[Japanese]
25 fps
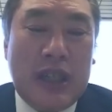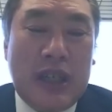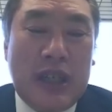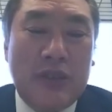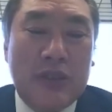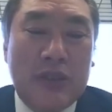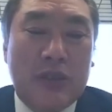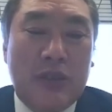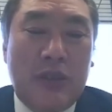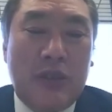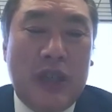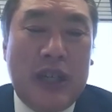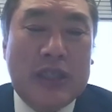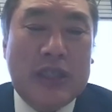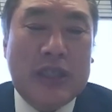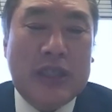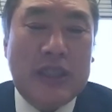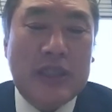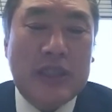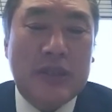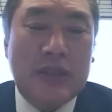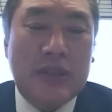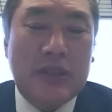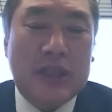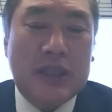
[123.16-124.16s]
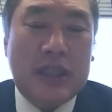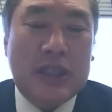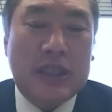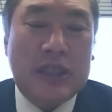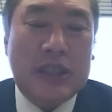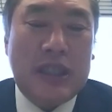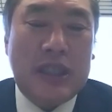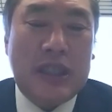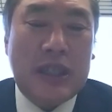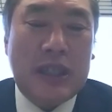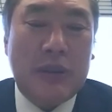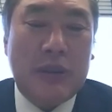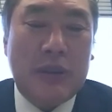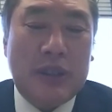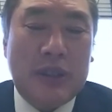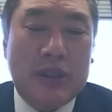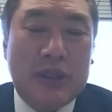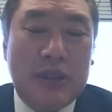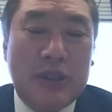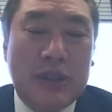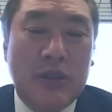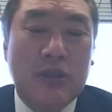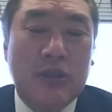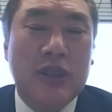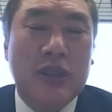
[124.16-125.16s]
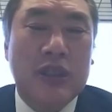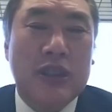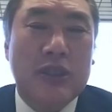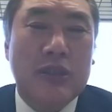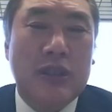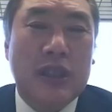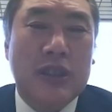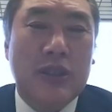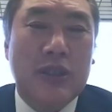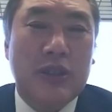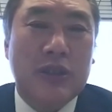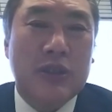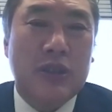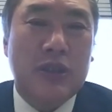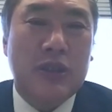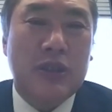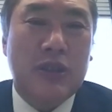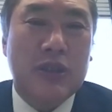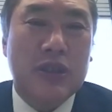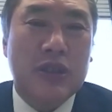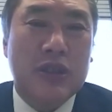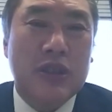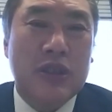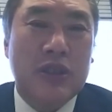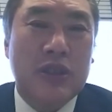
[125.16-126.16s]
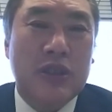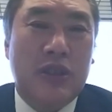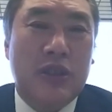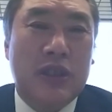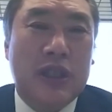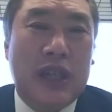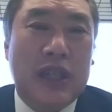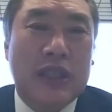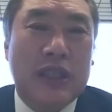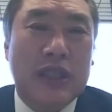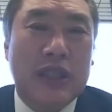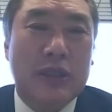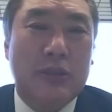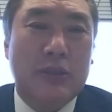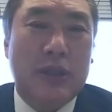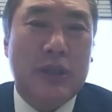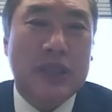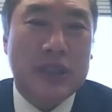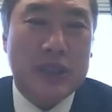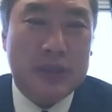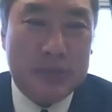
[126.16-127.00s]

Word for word: からのご挨拶とさせていただきます。本日はどうぞよろしくお願いいたしま